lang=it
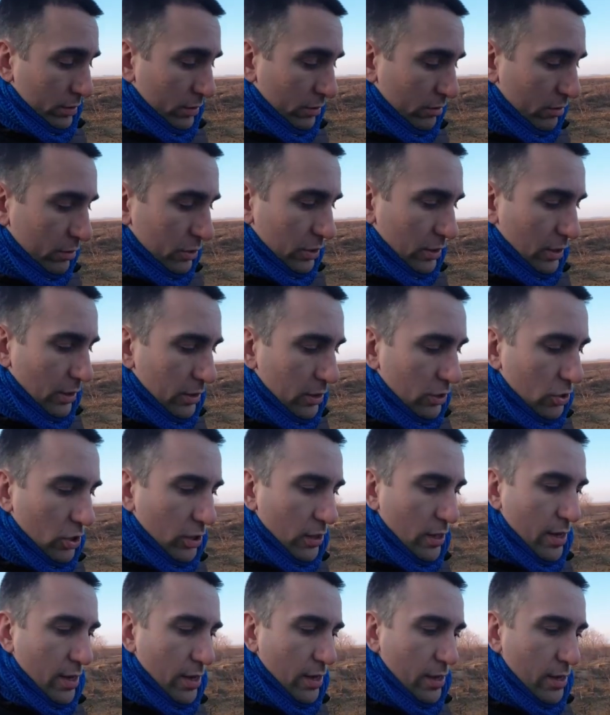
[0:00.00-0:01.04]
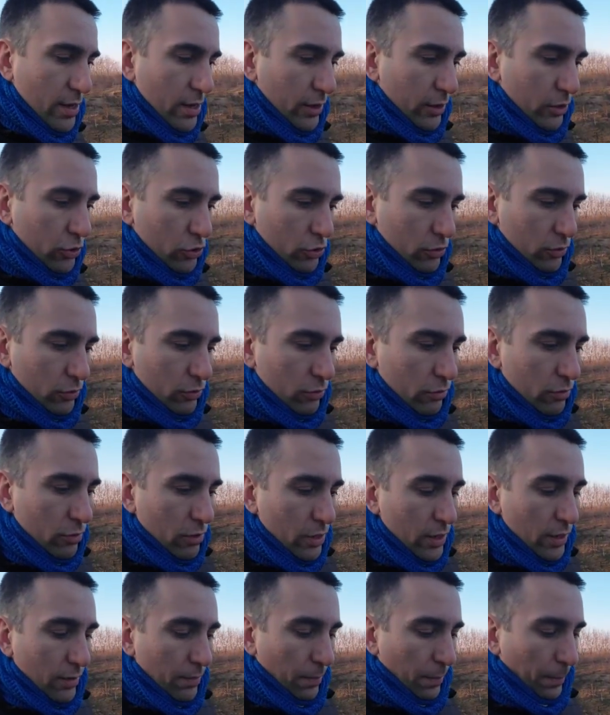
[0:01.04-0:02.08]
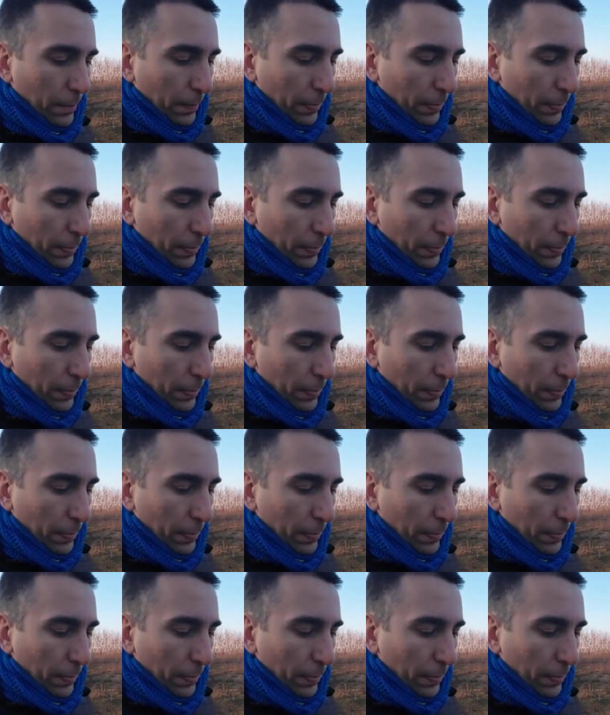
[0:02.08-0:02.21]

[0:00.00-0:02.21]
questa DJI Action 2